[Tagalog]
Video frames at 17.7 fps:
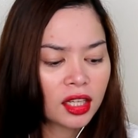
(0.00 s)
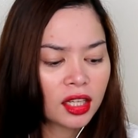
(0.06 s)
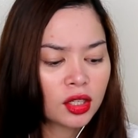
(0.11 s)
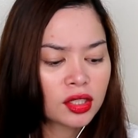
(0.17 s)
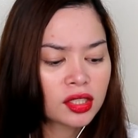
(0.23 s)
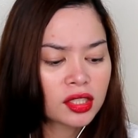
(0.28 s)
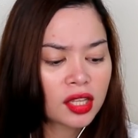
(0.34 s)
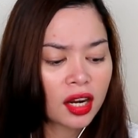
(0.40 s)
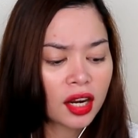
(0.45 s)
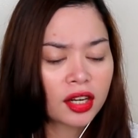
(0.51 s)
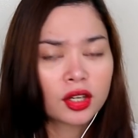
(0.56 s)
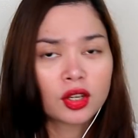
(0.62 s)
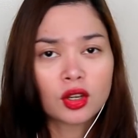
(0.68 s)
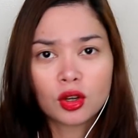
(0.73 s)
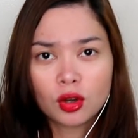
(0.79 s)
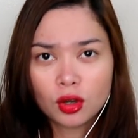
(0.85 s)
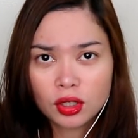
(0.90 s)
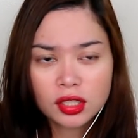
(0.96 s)
de los
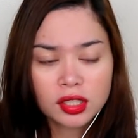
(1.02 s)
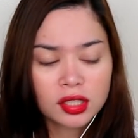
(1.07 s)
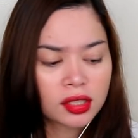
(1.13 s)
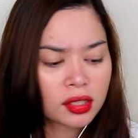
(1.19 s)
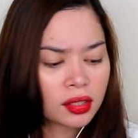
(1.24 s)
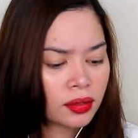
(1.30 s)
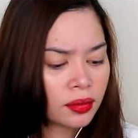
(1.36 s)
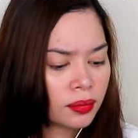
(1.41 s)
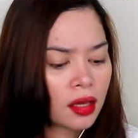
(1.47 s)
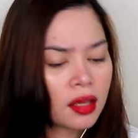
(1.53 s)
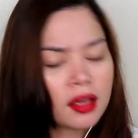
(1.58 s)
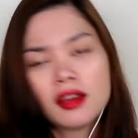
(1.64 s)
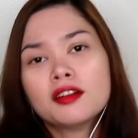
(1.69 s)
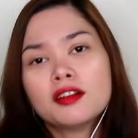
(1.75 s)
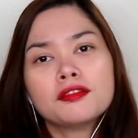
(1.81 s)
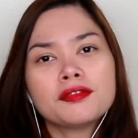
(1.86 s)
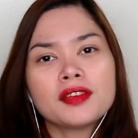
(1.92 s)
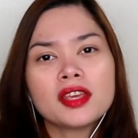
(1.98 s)
Arcos,
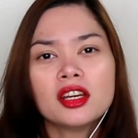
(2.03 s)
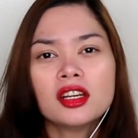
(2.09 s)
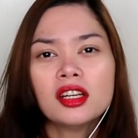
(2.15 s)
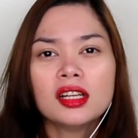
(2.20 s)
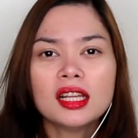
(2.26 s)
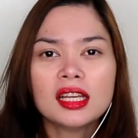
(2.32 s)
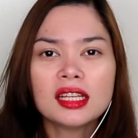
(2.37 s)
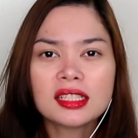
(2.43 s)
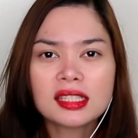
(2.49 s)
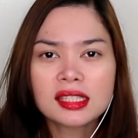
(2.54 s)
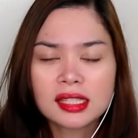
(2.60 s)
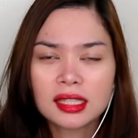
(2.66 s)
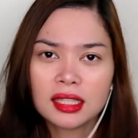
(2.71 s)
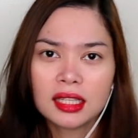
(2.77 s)
Fearless